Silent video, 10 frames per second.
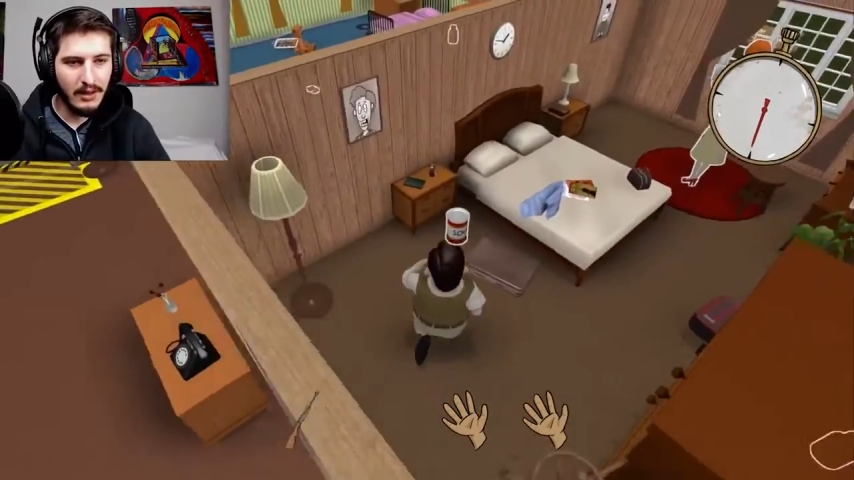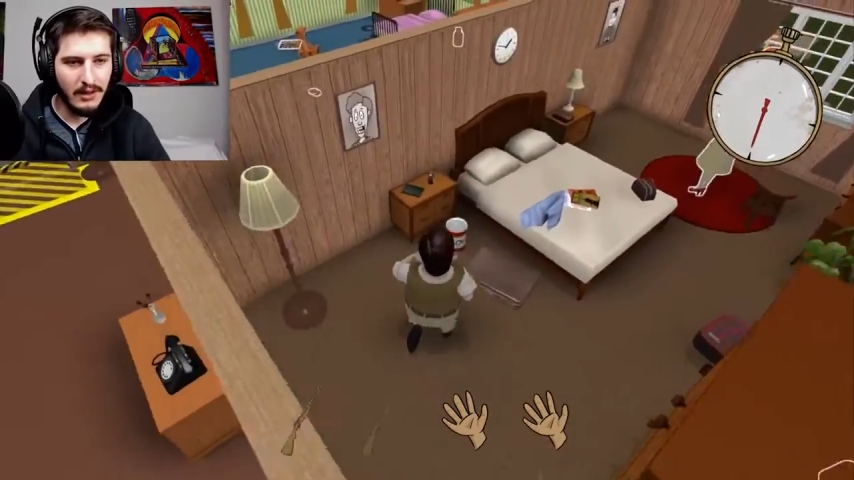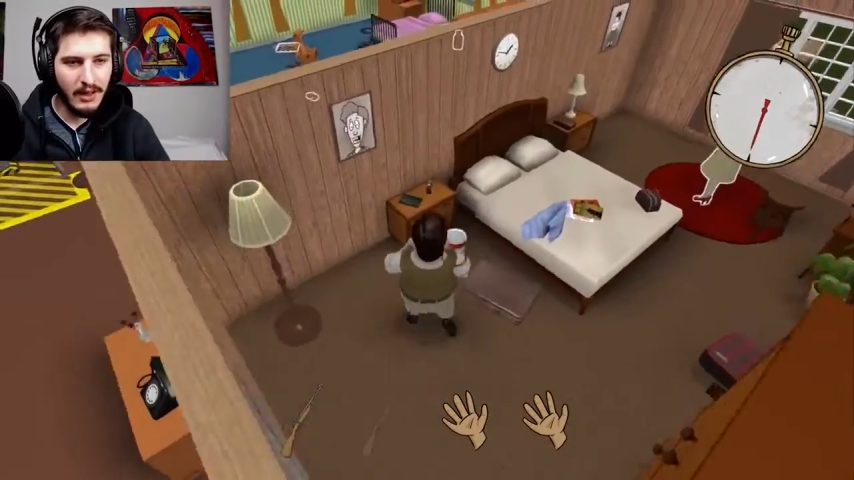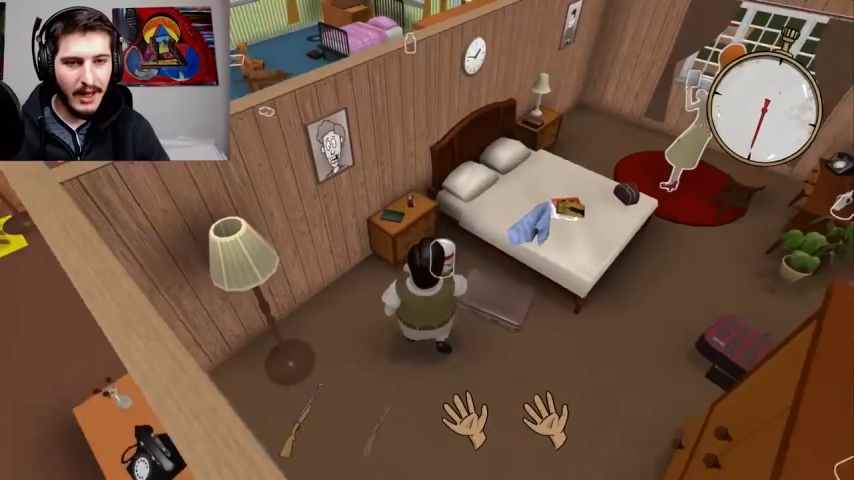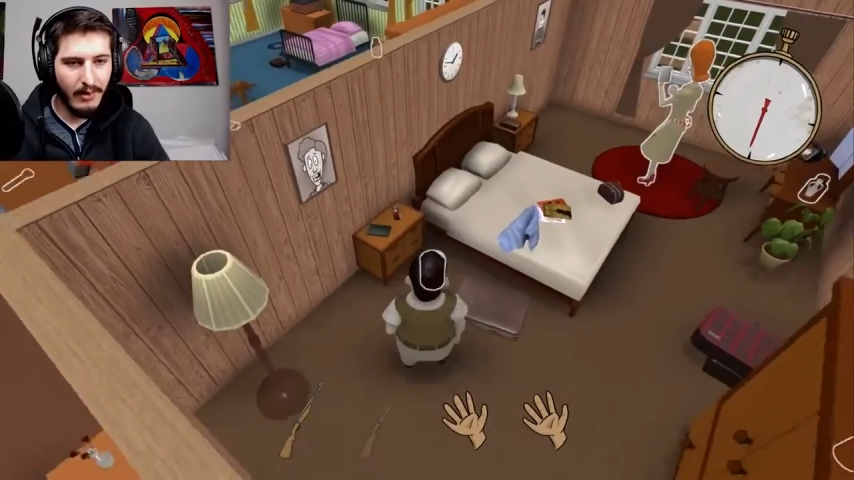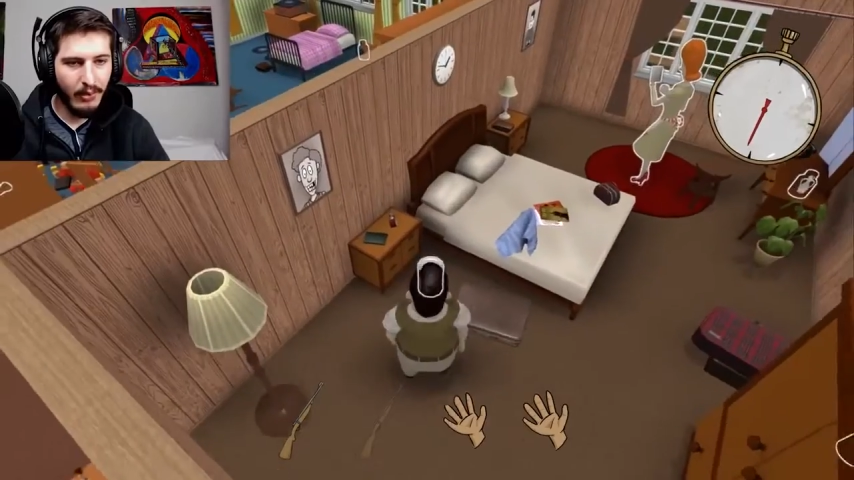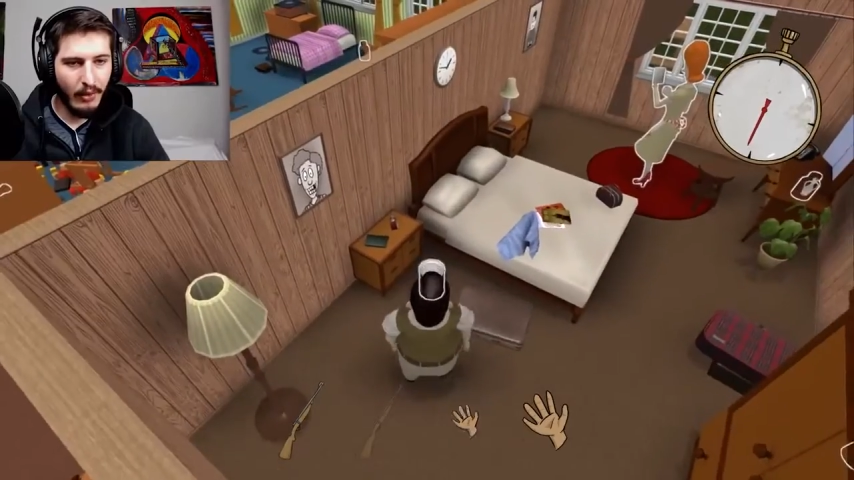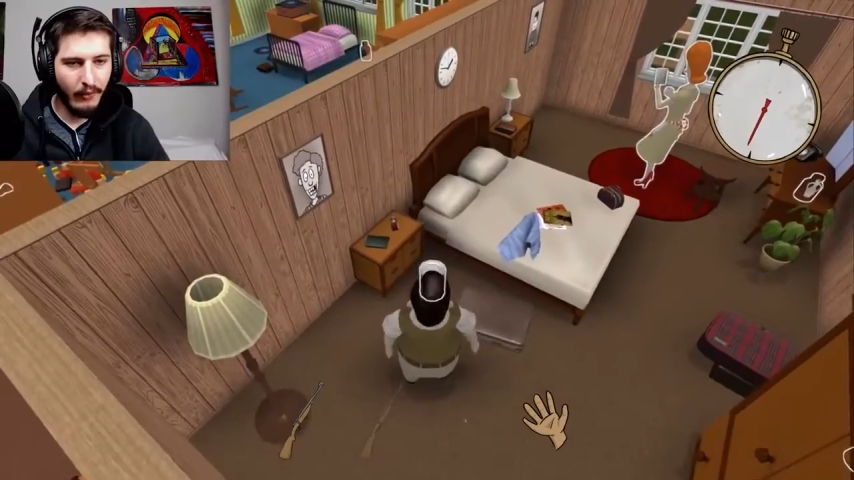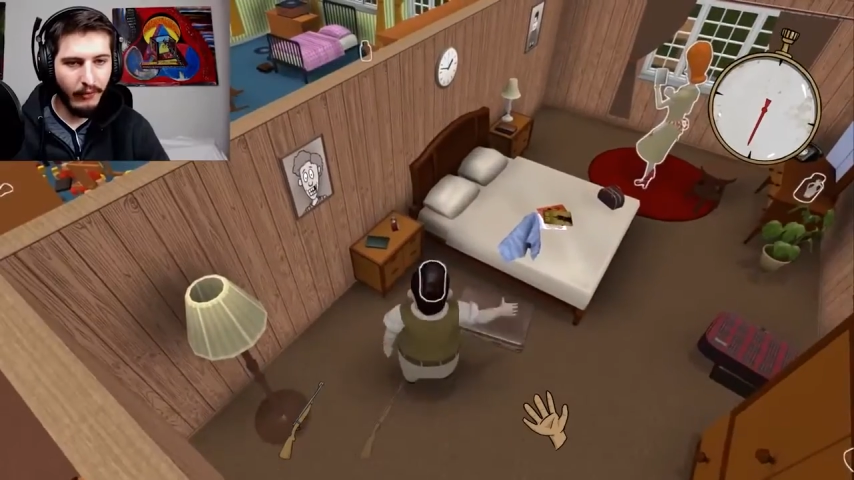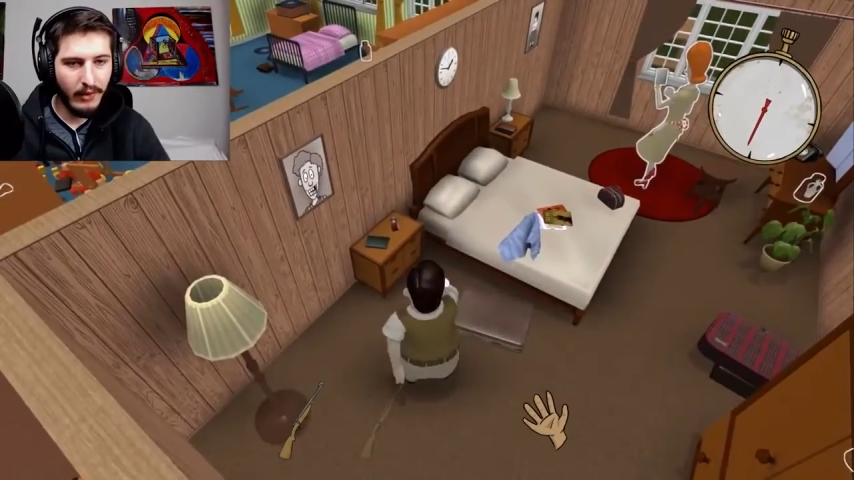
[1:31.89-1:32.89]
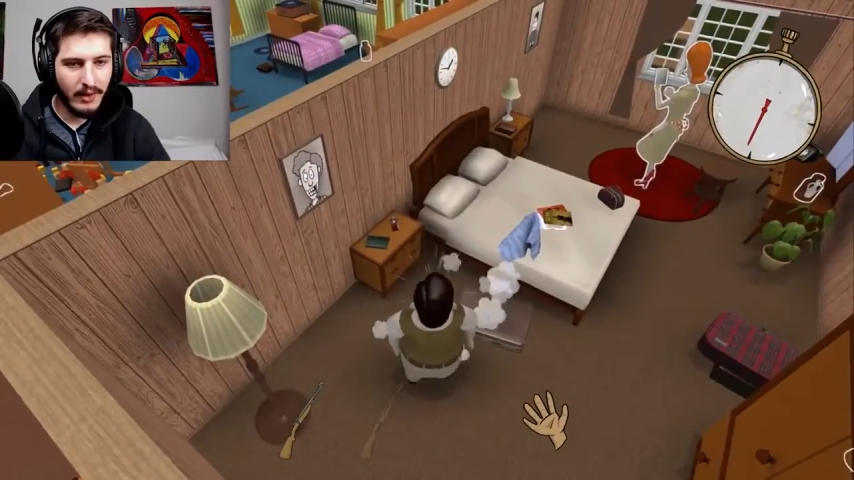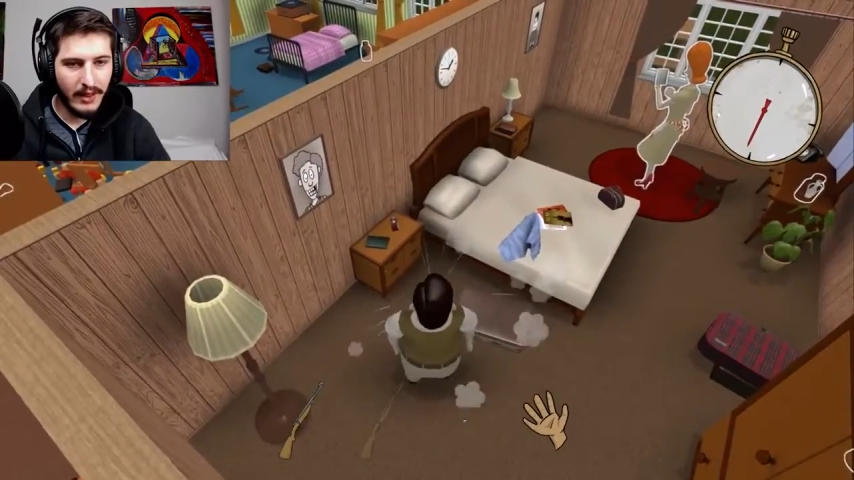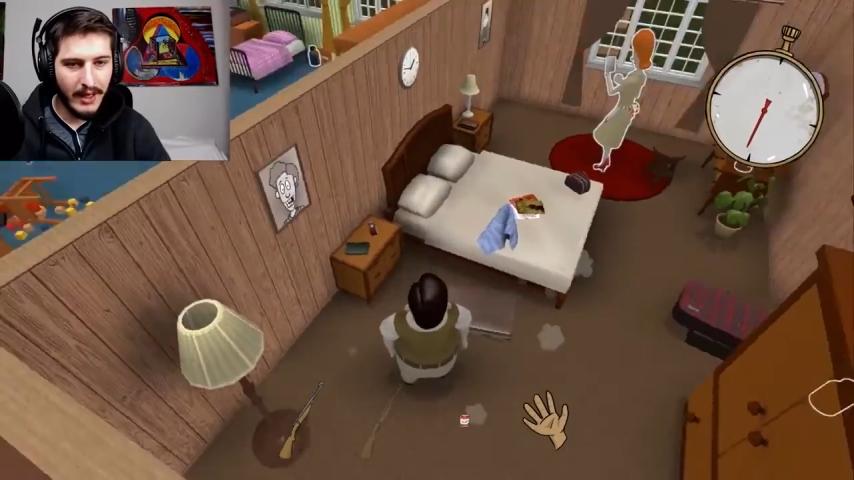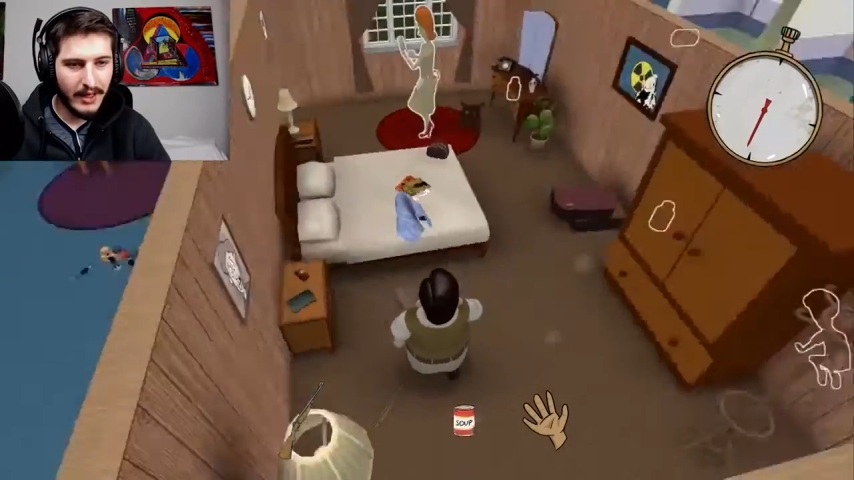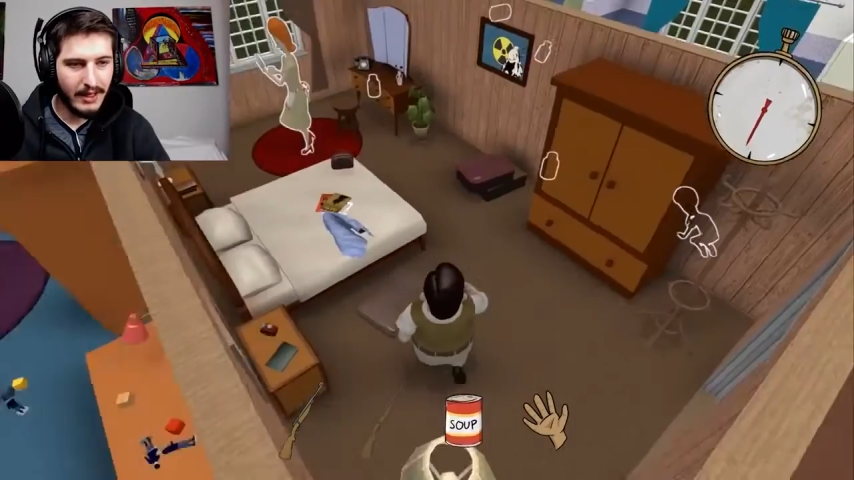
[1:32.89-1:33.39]
De la bouffe.
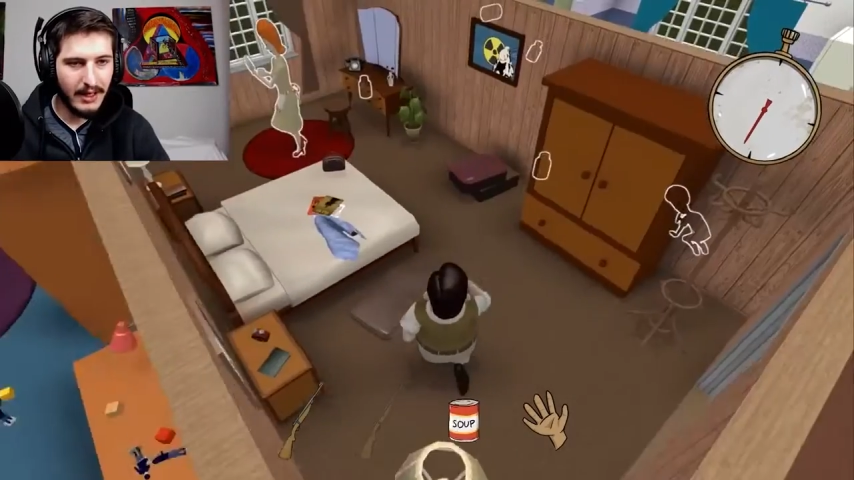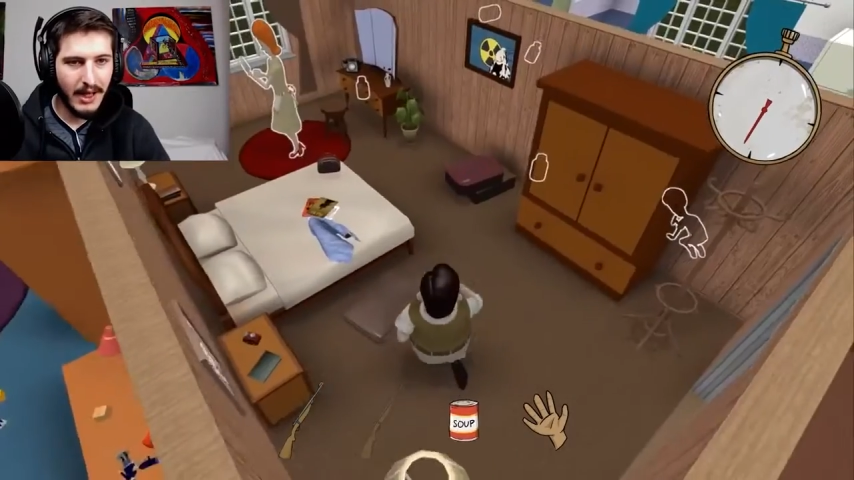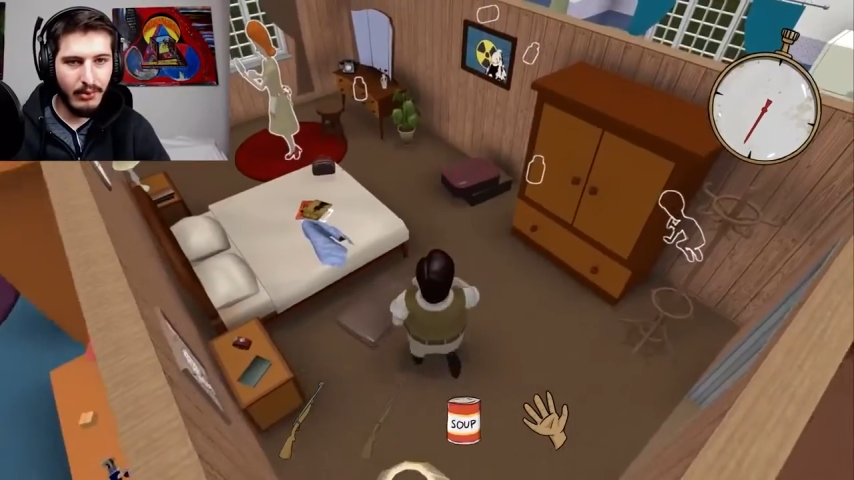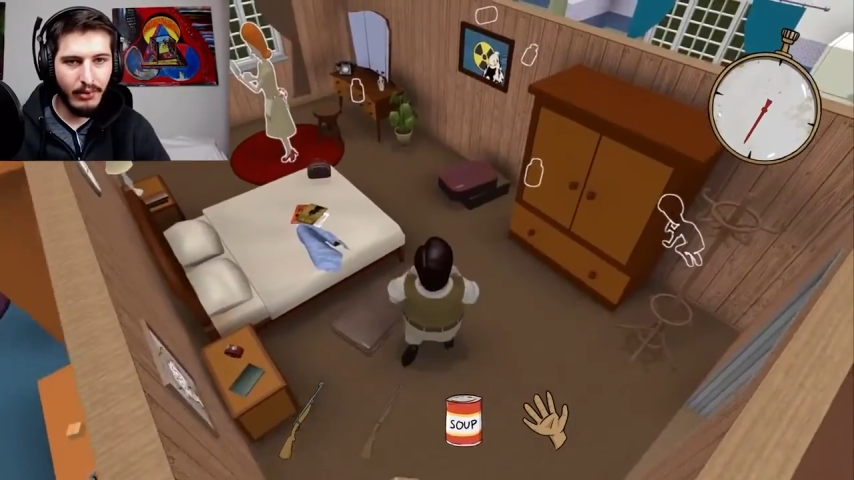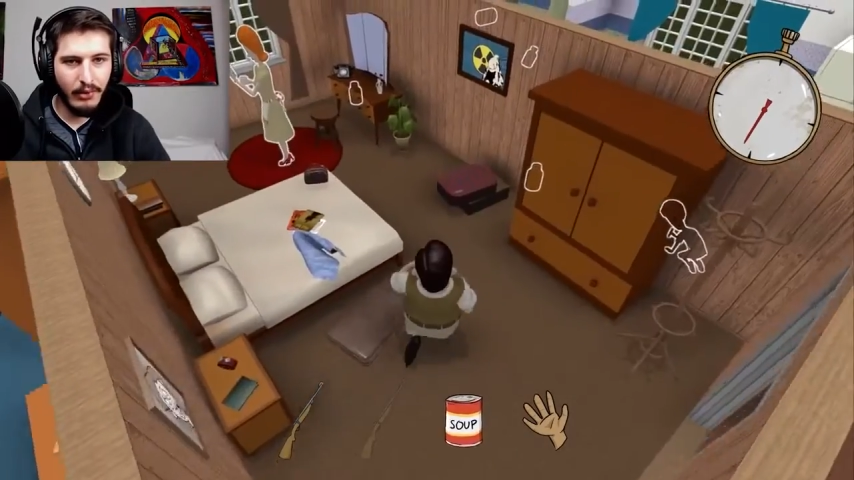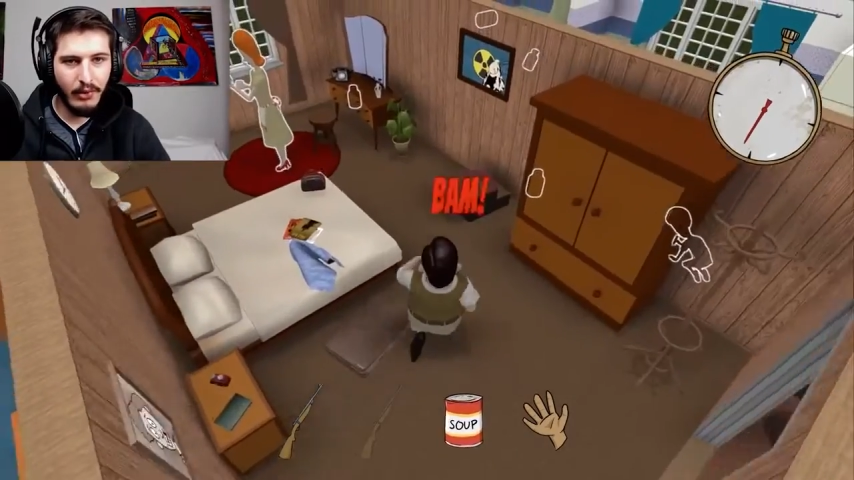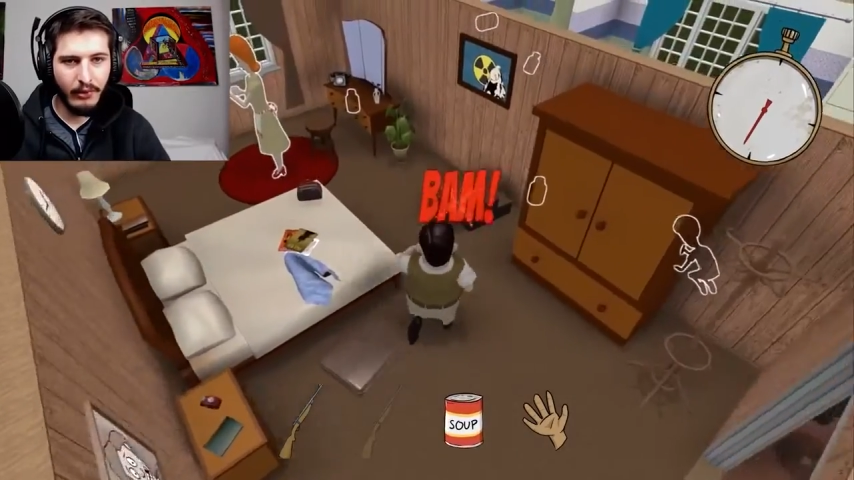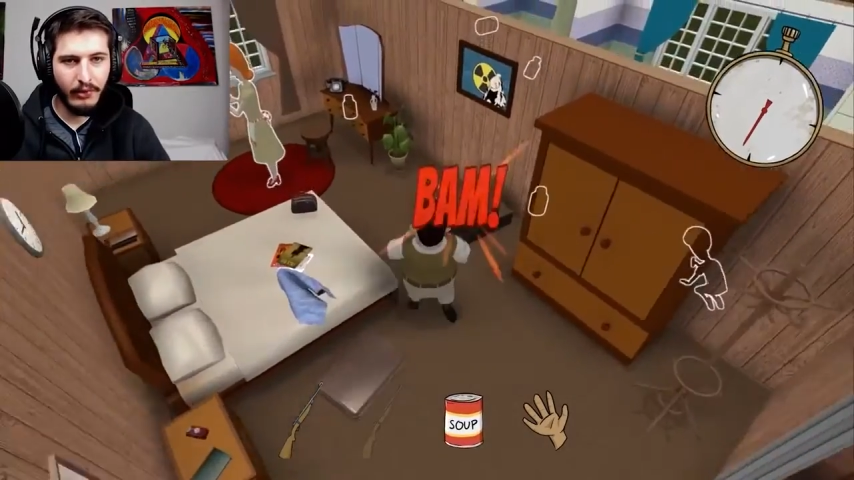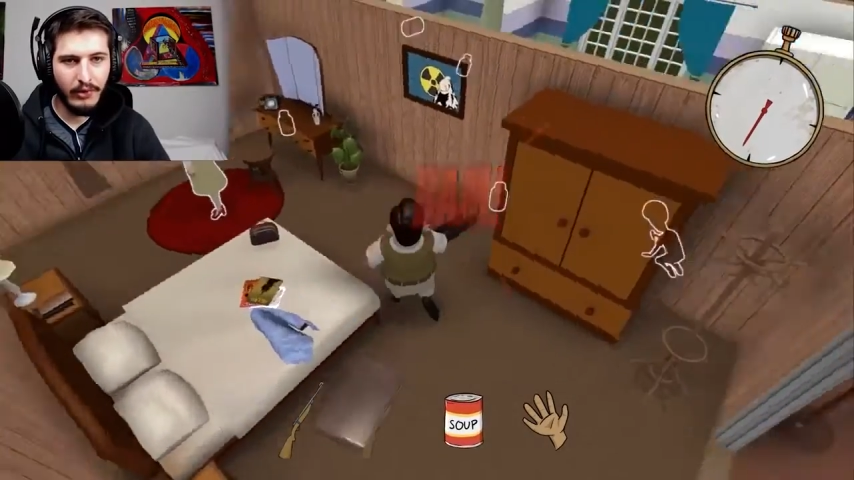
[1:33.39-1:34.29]
Allez, de la bouffe.